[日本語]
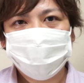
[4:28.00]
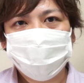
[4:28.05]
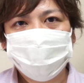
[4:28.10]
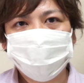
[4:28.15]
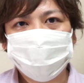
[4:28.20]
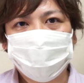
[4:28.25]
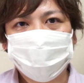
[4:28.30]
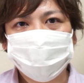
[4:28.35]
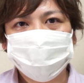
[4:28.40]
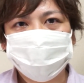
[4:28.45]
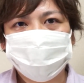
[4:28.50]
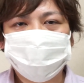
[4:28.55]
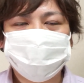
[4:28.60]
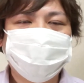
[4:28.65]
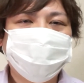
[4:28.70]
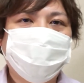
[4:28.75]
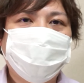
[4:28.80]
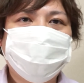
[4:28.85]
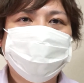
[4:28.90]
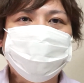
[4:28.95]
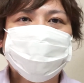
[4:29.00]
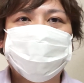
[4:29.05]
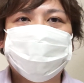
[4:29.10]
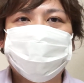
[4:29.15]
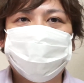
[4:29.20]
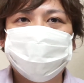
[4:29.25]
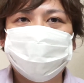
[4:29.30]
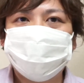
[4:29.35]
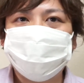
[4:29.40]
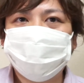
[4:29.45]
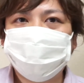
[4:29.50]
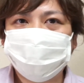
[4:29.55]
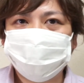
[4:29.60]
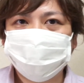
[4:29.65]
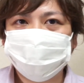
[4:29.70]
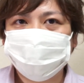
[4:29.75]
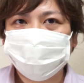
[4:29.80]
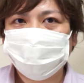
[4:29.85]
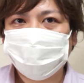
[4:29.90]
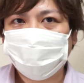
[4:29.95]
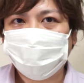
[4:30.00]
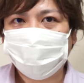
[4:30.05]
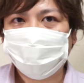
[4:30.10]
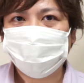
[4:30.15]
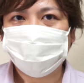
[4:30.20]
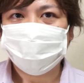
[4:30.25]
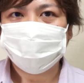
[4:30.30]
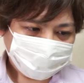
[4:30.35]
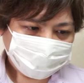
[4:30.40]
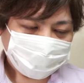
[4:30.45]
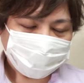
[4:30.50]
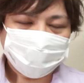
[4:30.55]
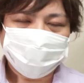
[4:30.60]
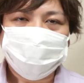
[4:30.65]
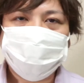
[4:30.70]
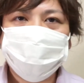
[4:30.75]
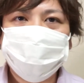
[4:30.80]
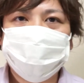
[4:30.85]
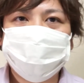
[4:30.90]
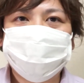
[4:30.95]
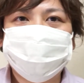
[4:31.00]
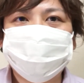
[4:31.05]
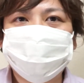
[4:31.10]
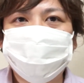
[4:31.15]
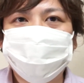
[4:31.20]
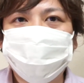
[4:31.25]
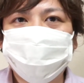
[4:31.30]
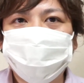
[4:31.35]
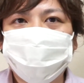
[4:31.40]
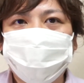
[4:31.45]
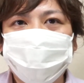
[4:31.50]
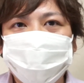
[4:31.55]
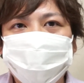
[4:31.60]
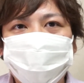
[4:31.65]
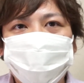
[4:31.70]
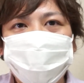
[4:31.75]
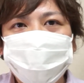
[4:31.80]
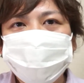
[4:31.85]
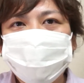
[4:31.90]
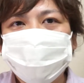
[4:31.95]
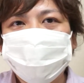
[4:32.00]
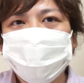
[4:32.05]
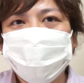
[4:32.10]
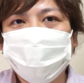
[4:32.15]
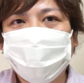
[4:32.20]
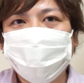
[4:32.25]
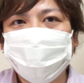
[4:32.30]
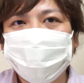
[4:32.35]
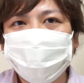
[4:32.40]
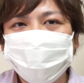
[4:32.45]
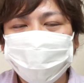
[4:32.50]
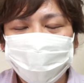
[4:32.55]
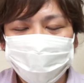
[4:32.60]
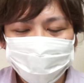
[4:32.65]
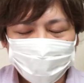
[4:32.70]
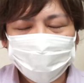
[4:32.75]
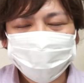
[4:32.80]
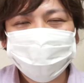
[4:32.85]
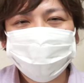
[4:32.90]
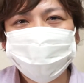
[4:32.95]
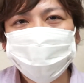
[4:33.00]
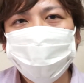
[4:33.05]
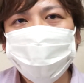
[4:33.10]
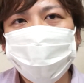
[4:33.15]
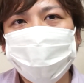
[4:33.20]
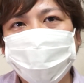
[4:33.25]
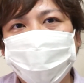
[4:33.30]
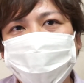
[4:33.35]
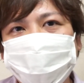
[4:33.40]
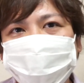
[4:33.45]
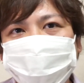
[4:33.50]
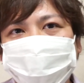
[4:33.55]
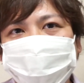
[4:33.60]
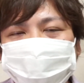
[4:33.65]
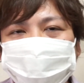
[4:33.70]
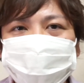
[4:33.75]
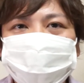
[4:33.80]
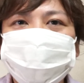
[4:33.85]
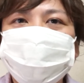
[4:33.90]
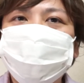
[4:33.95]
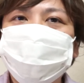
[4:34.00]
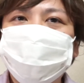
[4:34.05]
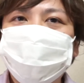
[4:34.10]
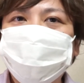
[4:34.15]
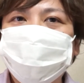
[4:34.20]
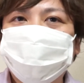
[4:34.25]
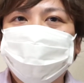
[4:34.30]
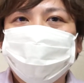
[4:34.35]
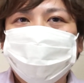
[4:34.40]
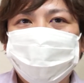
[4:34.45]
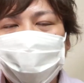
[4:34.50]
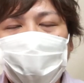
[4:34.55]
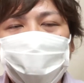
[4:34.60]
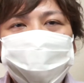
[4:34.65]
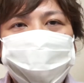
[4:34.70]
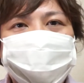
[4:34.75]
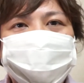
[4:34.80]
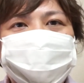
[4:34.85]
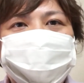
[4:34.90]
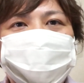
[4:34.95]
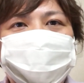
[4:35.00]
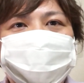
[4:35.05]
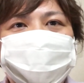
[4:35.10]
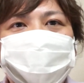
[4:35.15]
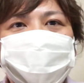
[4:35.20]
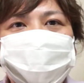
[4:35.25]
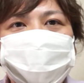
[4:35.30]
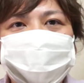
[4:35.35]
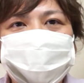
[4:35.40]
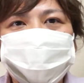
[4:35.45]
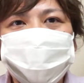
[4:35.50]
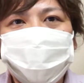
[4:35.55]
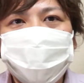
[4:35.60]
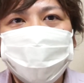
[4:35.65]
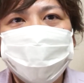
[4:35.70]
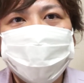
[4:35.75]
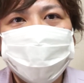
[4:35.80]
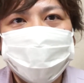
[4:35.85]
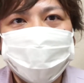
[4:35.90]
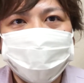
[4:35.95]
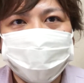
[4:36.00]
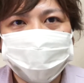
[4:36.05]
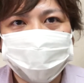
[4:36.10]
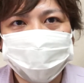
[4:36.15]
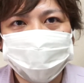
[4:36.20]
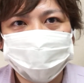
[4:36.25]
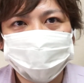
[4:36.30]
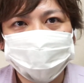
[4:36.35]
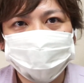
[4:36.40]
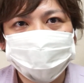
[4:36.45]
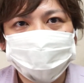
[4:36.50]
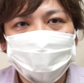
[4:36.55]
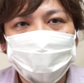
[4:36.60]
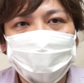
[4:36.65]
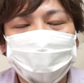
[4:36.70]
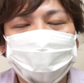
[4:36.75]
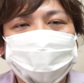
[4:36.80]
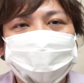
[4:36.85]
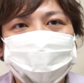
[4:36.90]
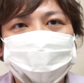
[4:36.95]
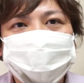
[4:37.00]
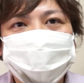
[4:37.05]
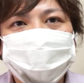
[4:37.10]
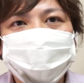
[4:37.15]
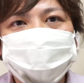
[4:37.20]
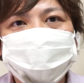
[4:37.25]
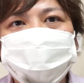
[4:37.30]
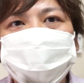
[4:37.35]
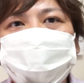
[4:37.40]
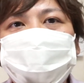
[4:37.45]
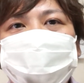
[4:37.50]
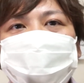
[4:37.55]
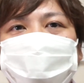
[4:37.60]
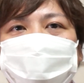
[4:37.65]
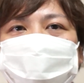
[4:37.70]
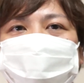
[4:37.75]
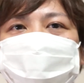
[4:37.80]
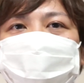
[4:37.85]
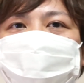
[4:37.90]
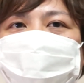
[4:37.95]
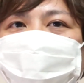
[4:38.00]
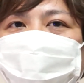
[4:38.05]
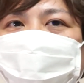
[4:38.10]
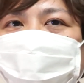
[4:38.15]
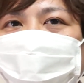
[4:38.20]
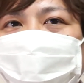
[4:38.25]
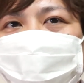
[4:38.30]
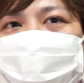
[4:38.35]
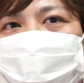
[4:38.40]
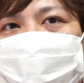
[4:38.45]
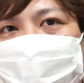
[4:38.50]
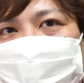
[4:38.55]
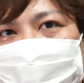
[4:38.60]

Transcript: 今すごい悩んじゃってるっていうはいまあ、今日はですねもうこれどうしようかな買っちゃおうかなっていうのとアップルには整備済み品っていうね商品がありますよっていう